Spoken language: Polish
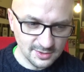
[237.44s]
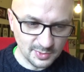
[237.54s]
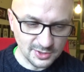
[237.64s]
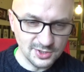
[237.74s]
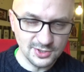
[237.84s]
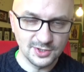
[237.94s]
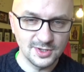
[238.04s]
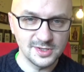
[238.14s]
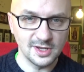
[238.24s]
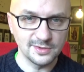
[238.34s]
Zobaczcie, że
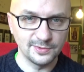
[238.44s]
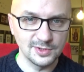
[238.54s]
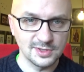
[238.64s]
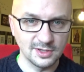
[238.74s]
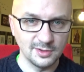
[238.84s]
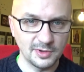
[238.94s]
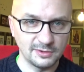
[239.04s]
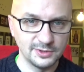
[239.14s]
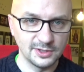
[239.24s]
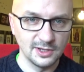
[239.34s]
chrześcijaństwo jest tak
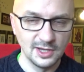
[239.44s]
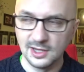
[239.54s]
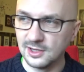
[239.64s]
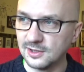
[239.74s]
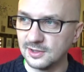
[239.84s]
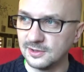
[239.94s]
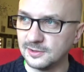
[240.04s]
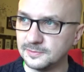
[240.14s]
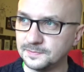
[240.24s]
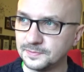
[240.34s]
naprawdę e,